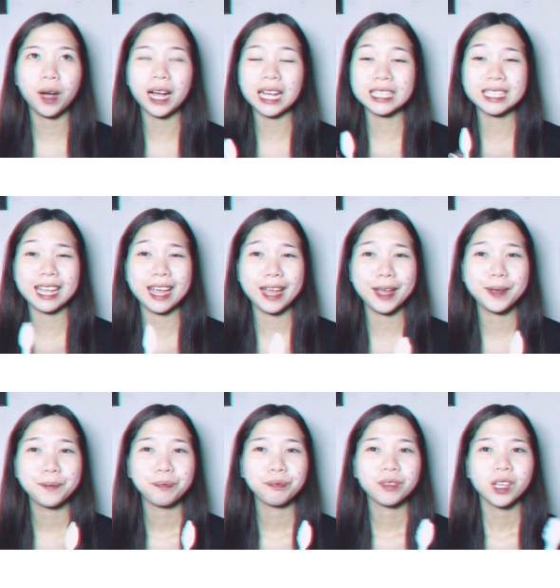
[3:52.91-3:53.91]

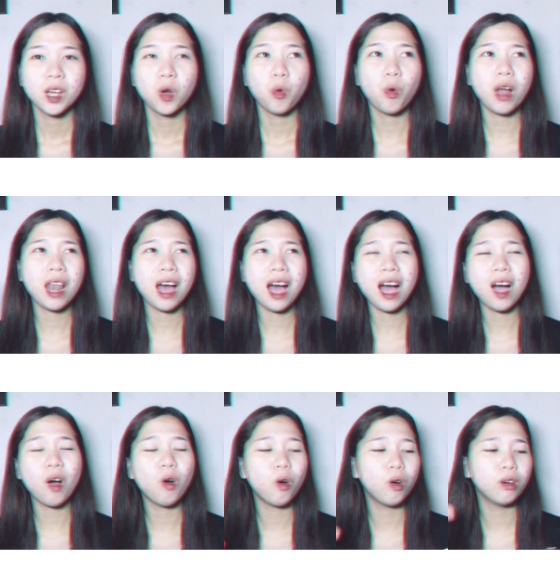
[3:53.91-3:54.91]
Kasi, wala
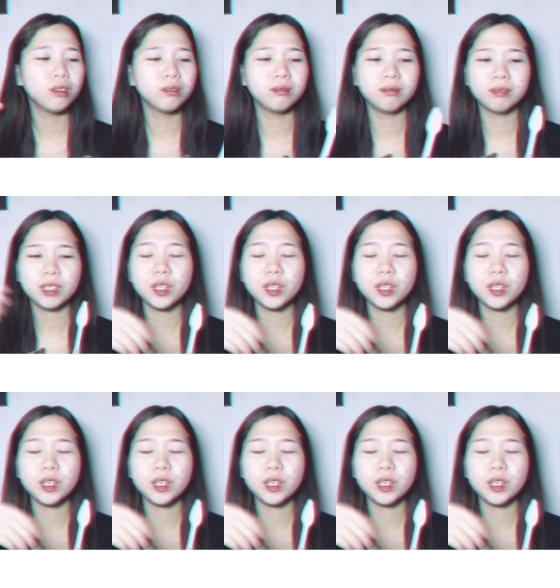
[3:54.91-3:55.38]
akong